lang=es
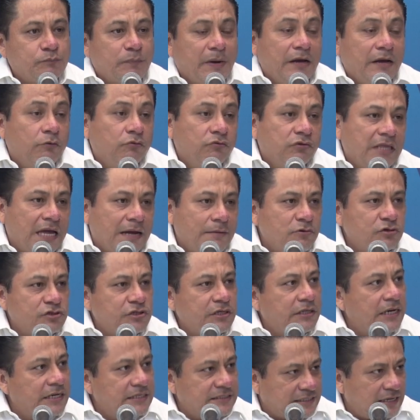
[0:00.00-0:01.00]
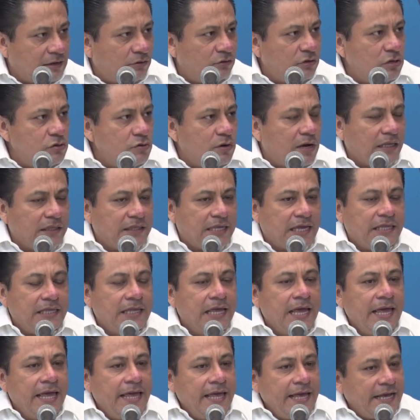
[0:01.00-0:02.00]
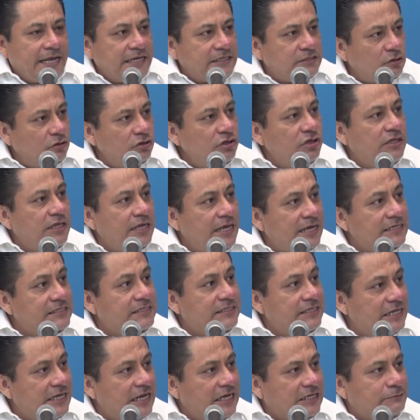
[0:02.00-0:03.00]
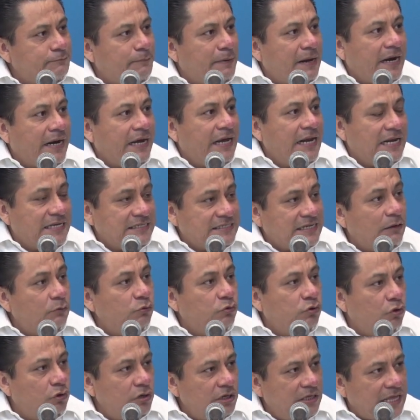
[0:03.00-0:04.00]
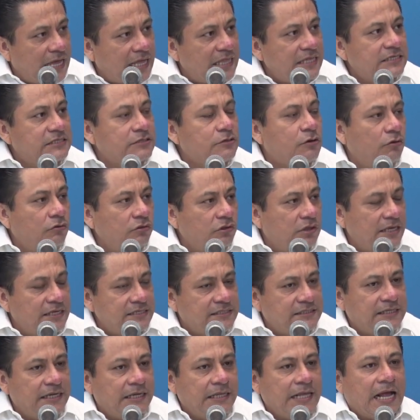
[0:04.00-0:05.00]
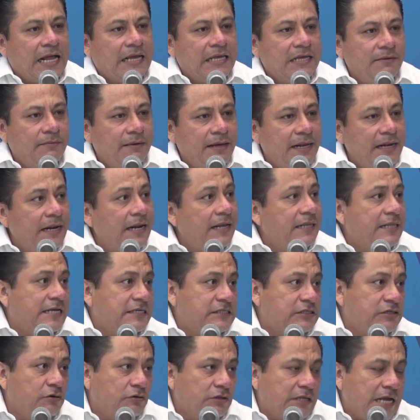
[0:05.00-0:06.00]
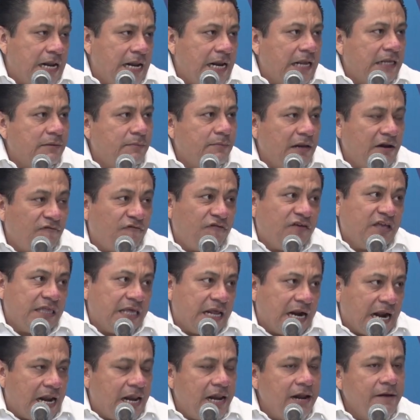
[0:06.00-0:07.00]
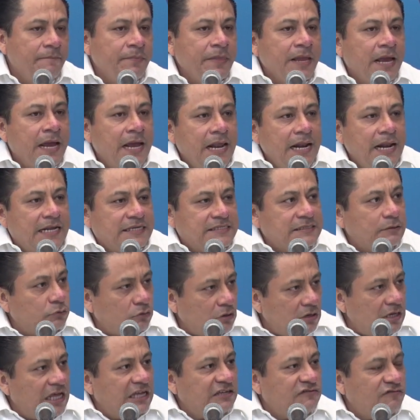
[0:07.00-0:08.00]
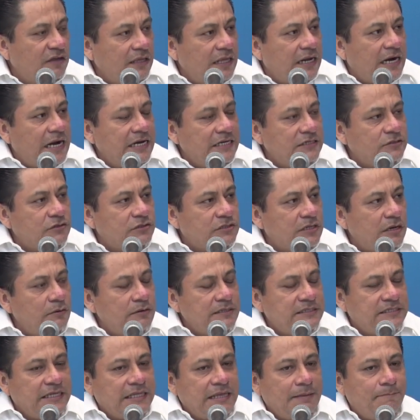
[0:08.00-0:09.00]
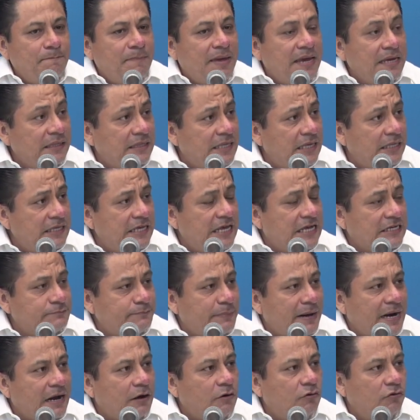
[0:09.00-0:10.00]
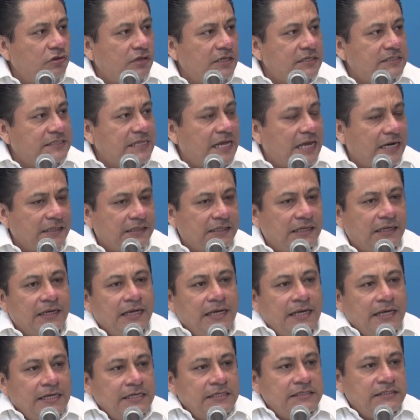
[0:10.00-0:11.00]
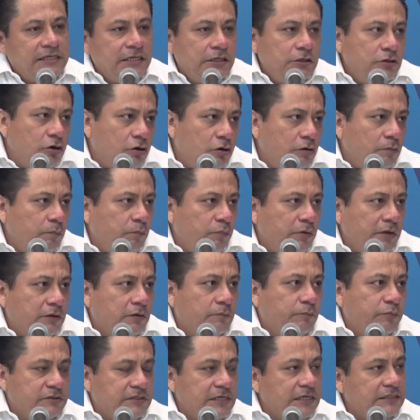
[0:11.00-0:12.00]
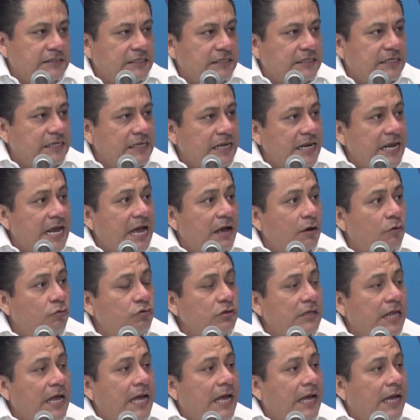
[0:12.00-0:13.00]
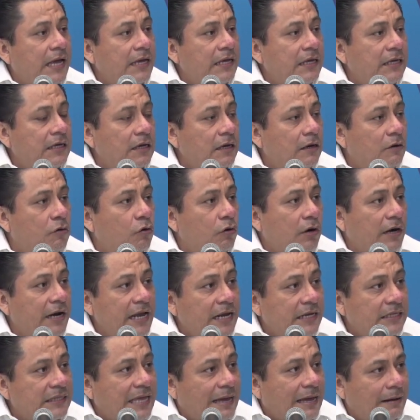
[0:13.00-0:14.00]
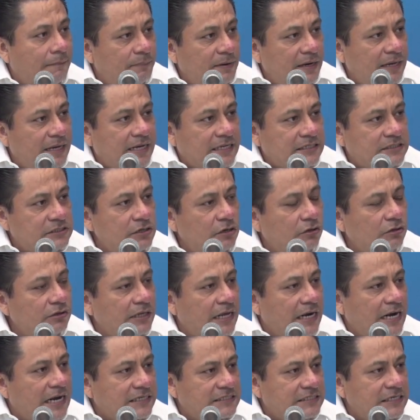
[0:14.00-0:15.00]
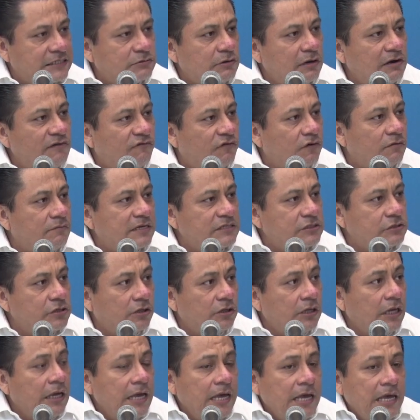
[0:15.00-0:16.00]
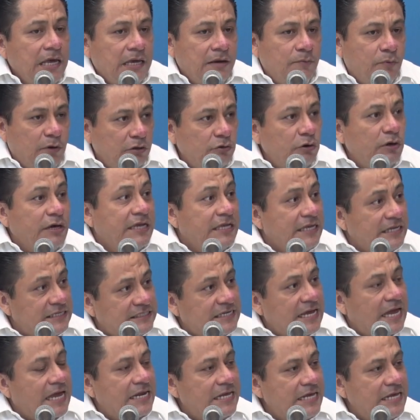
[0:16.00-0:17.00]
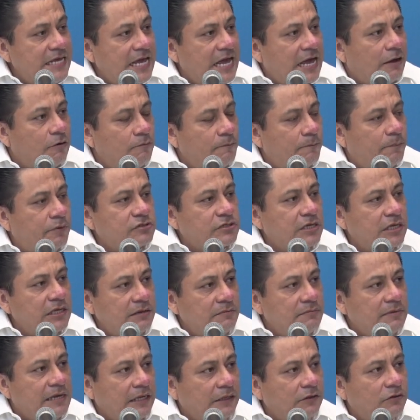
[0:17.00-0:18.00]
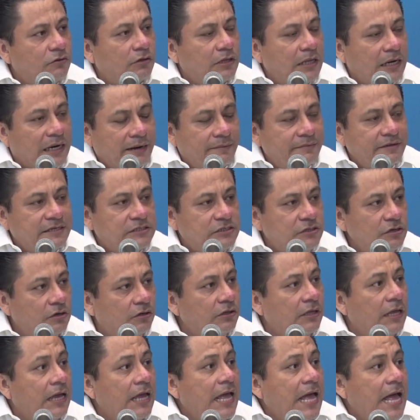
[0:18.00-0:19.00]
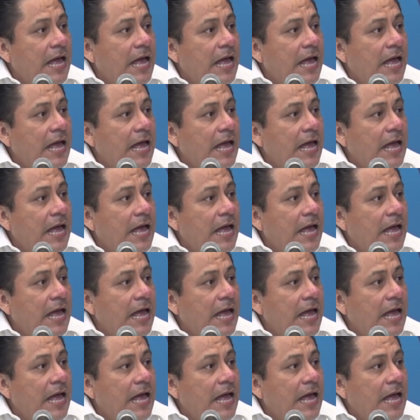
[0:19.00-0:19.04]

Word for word: preguntamos en el estado de Yucatán, que son 10 días para que las autoridades contesten a nivel nacional, a nivel federal, las autoridades federales, José Luis, tienen 20 días para contestarte. Si no, bueno, pues existiría una incorrecta aplicación del acceso a la información y bueno, iniciaría un procedimiento de revisión